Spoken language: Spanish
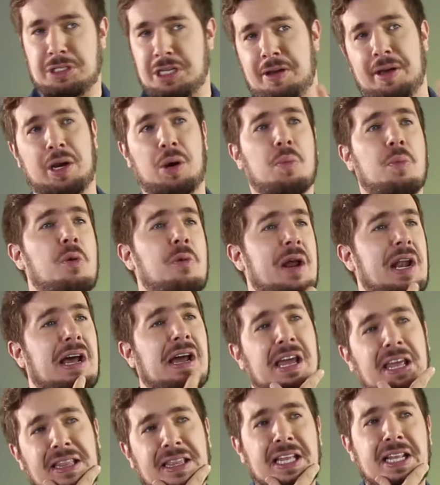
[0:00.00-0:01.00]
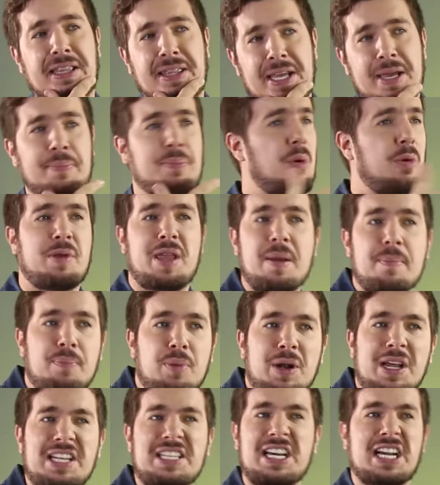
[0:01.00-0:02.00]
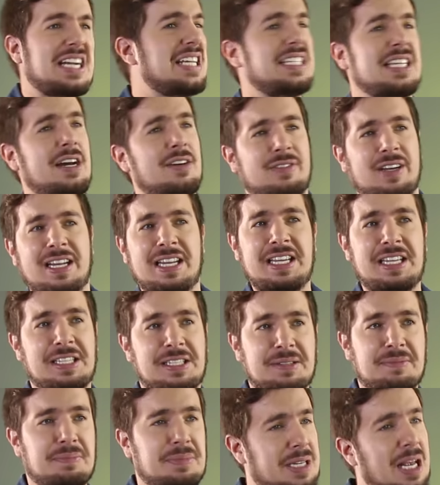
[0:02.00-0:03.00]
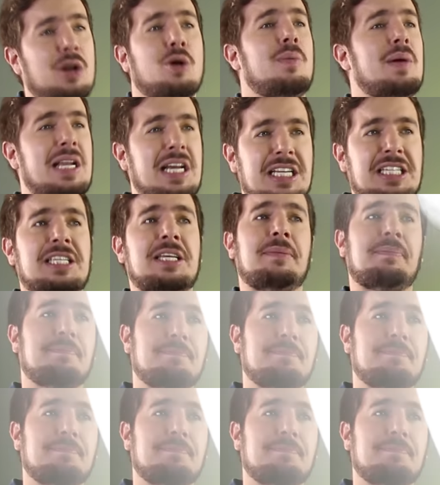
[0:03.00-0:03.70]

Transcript: se ve como buena gente el tipo, bien por ella, que sea feliz, se lo merece.